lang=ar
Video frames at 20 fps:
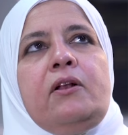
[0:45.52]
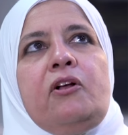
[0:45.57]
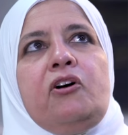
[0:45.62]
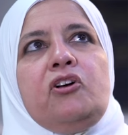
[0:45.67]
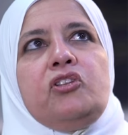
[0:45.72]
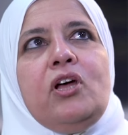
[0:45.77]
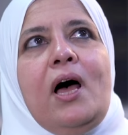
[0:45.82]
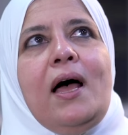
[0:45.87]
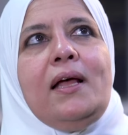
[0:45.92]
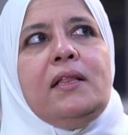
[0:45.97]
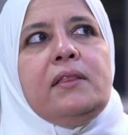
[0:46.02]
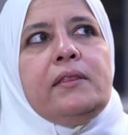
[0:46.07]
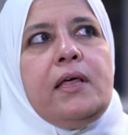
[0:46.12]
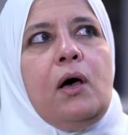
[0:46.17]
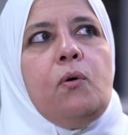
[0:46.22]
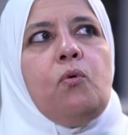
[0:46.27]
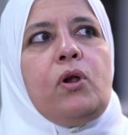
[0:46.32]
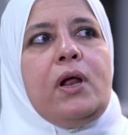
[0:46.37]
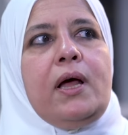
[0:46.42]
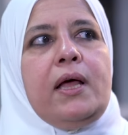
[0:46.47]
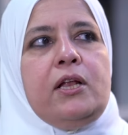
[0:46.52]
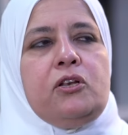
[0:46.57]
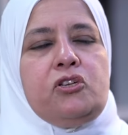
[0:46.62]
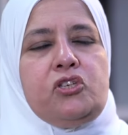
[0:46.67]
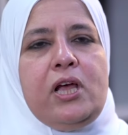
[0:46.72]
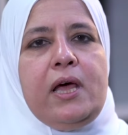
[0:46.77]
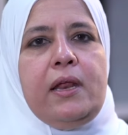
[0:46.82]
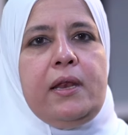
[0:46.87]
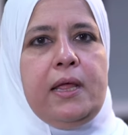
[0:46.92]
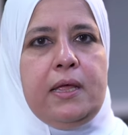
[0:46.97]
انقطاع الدورة
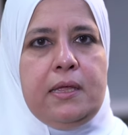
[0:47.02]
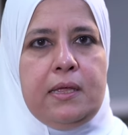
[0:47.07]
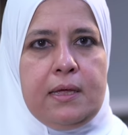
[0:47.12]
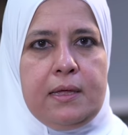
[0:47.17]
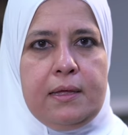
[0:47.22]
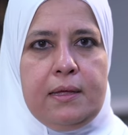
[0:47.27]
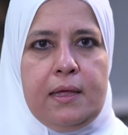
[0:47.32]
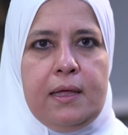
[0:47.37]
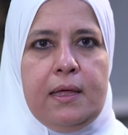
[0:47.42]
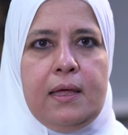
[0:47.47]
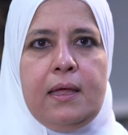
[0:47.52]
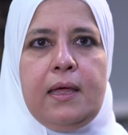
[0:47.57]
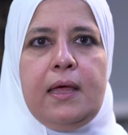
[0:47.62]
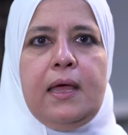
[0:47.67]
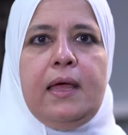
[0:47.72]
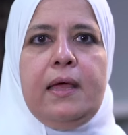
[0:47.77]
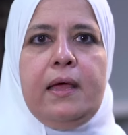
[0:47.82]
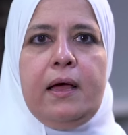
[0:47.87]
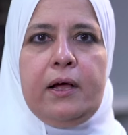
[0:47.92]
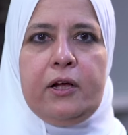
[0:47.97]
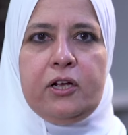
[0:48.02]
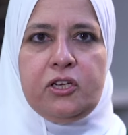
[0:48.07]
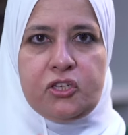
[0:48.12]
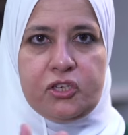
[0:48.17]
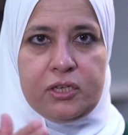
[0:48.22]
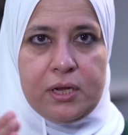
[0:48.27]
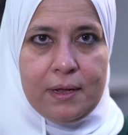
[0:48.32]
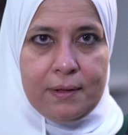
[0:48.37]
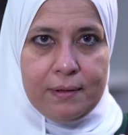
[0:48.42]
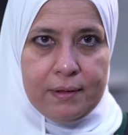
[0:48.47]
الشهرية آه،
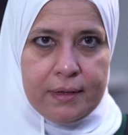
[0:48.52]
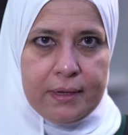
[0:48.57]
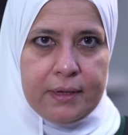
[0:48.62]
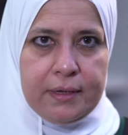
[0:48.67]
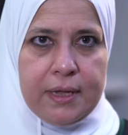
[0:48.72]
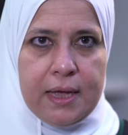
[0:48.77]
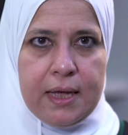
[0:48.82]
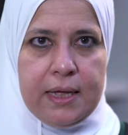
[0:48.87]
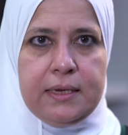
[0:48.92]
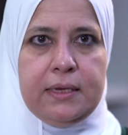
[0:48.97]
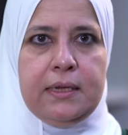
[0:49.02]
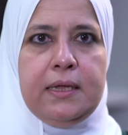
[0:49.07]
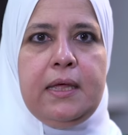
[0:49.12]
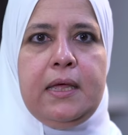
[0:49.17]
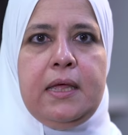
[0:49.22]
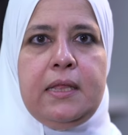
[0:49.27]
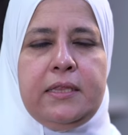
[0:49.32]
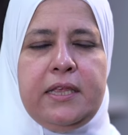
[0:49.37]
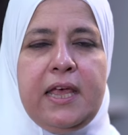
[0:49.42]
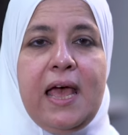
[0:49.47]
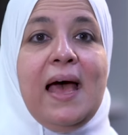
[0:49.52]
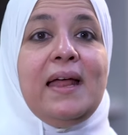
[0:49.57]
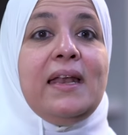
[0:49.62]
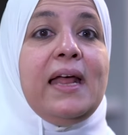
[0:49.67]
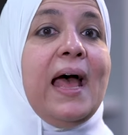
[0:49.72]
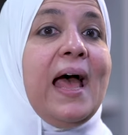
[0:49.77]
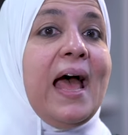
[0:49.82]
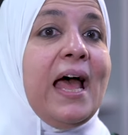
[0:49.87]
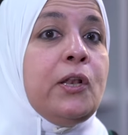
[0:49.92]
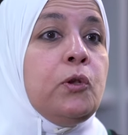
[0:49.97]
قصة يعني أني
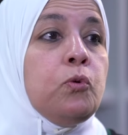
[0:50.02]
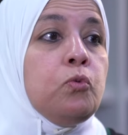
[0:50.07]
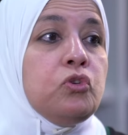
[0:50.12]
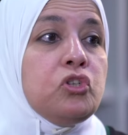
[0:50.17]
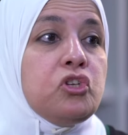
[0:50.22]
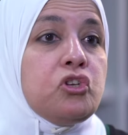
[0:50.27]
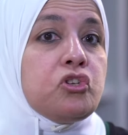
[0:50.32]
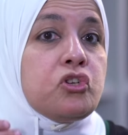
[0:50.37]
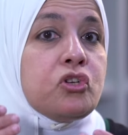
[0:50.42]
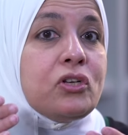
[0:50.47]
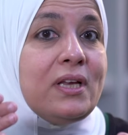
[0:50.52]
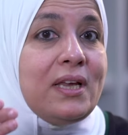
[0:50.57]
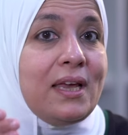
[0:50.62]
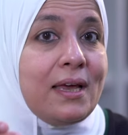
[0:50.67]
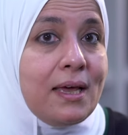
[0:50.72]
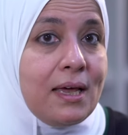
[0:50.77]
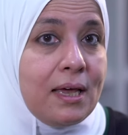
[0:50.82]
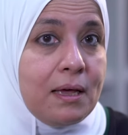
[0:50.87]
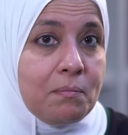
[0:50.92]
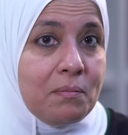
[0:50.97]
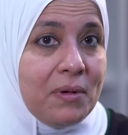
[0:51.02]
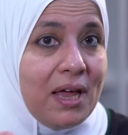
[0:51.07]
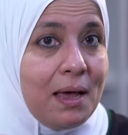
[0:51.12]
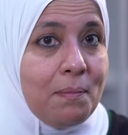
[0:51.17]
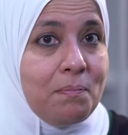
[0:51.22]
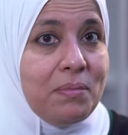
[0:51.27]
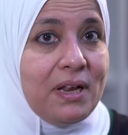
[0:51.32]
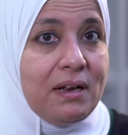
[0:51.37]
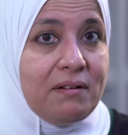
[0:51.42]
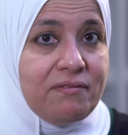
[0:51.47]
أنا أنوي الصيام
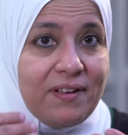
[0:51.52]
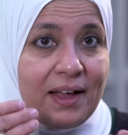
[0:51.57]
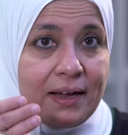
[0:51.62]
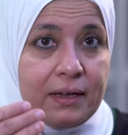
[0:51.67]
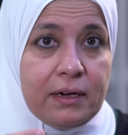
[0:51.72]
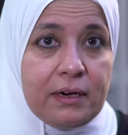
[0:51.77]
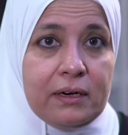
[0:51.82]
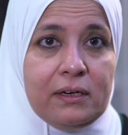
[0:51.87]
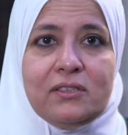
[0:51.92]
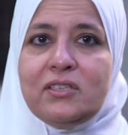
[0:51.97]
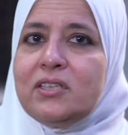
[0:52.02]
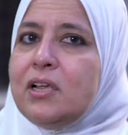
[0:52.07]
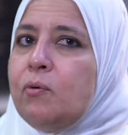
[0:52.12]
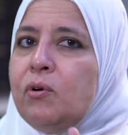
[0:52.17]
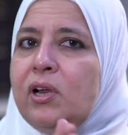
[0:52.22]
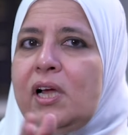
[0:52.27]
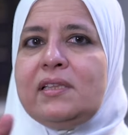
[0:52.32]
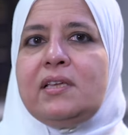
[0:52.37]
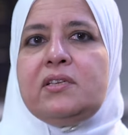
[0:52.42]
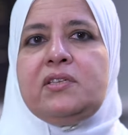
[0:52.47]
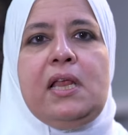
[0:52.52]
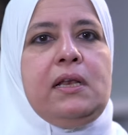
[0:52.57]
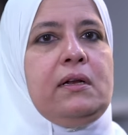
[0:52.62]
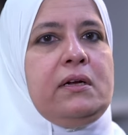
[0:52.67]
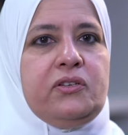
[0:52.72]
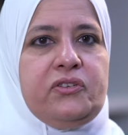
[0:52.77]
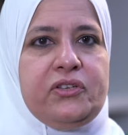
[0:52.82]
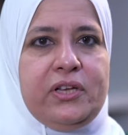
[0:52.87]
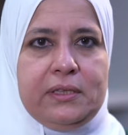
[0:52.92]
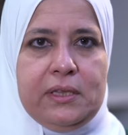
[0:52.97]
قبل الفجر قصة
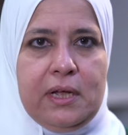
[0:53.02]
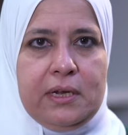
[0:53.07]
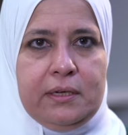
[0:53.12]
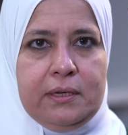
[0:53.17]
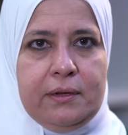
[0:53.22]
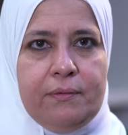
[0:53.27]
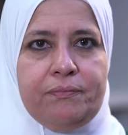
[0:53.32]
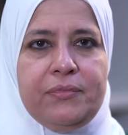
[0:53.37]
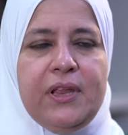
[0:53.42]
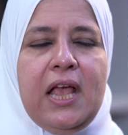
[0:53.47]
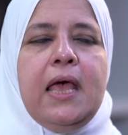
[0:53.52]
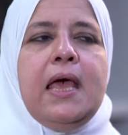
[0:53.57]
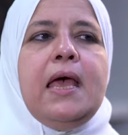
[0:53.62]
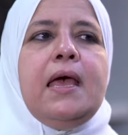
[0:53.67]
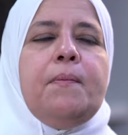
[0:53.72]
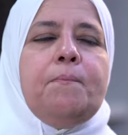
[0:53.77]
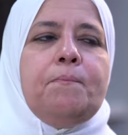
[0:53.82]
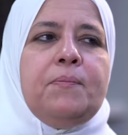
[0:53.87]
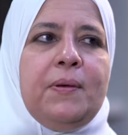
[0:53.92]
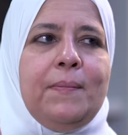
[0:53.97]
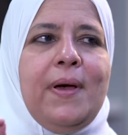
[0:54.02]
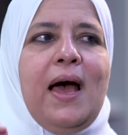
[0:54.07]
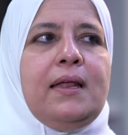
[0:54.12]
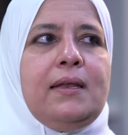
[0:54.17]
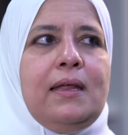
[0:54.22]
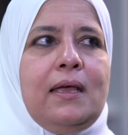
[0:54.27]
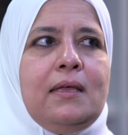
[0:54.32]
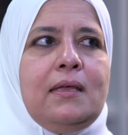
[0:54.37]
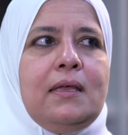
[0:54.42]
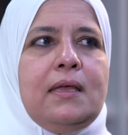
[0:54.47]
والاغتسال قصة تانية
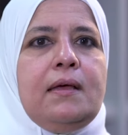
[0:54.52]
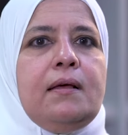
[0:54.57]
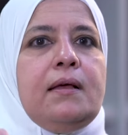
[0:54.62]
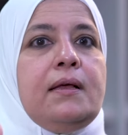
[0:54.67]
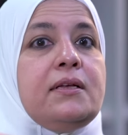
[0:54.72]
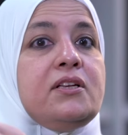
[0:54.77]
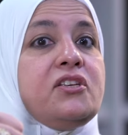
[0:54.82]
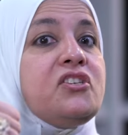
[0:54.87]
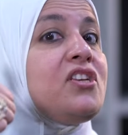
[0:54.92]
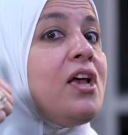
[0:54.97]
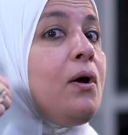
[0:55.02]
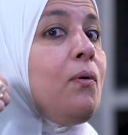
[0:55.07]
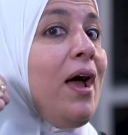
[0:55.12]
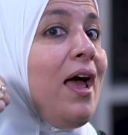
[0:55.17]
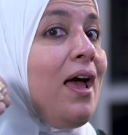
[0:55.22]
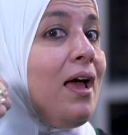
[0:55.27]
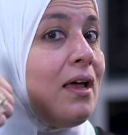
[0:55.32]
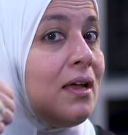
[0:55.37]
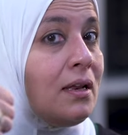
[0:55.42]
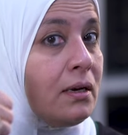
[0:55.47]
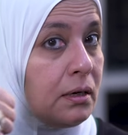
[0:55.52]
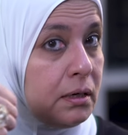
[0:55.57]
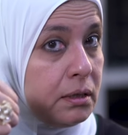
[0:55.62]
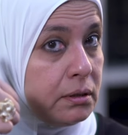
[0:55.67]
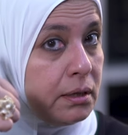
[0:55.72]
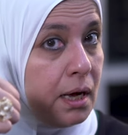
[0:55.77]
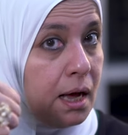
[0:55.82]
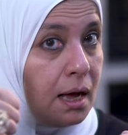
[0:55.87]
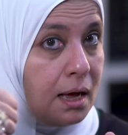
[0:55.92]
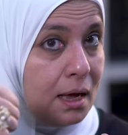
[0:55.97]
بمعنى إيه؟ سواء
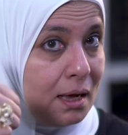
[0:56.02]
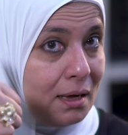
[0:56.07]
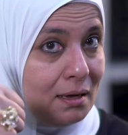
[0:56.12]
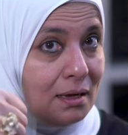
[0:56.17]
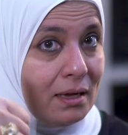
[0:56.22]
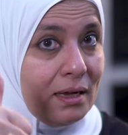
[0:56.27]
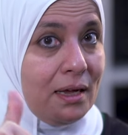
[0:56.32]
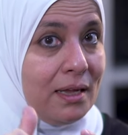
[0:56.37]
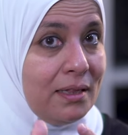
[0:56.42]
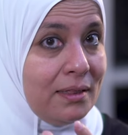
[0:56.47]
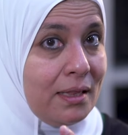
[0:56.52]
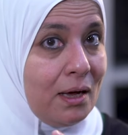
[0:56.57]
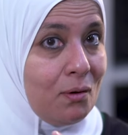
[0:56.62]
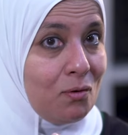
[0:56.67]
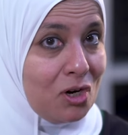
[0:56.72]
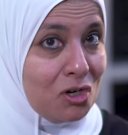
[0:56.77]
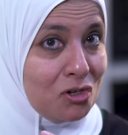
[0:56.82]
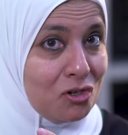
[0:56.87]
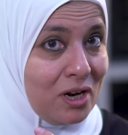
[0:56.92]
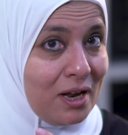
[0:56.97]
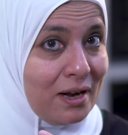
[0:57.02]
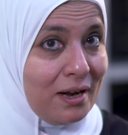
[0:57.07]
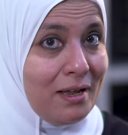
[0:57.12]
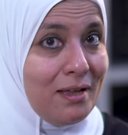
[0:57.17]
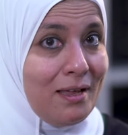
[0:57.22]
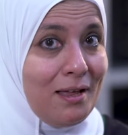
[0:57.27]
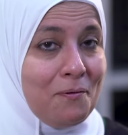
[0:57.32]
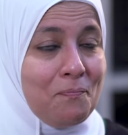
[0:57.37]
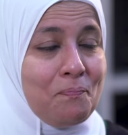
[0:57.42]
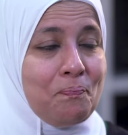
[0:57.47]
انقطاع الدورة
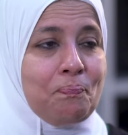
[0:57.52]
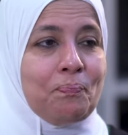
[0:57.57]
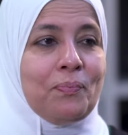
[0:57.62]
الشهرية